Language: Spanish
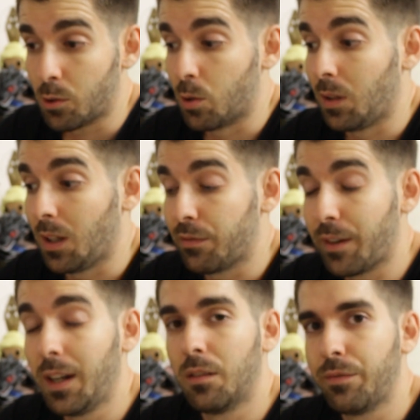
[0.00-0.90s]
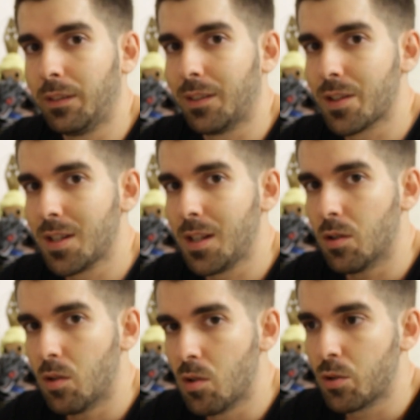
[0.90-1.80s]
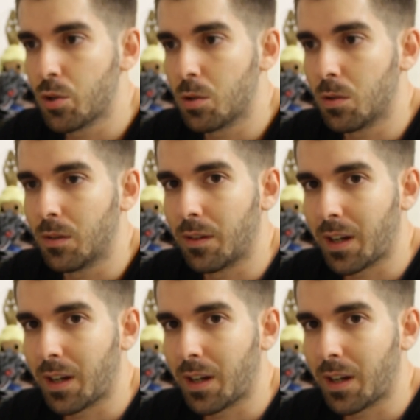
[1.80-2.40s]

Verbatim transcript: con el Final Fantasy VIII